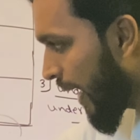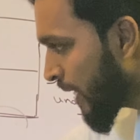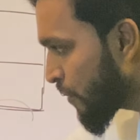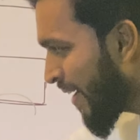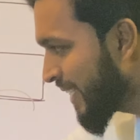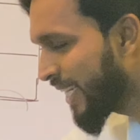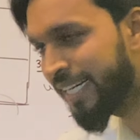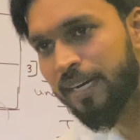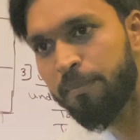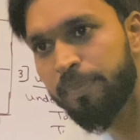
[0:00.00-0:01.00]
एक्स वाई
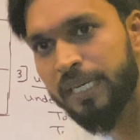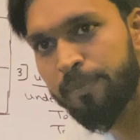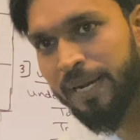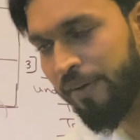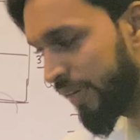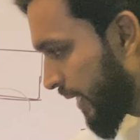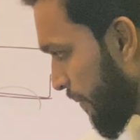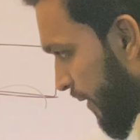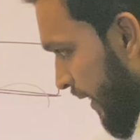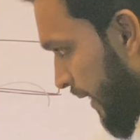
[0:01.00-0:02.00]
जेड कंपनी प्राइवेट
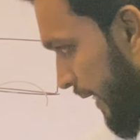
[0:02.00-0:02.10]
लिमिटेड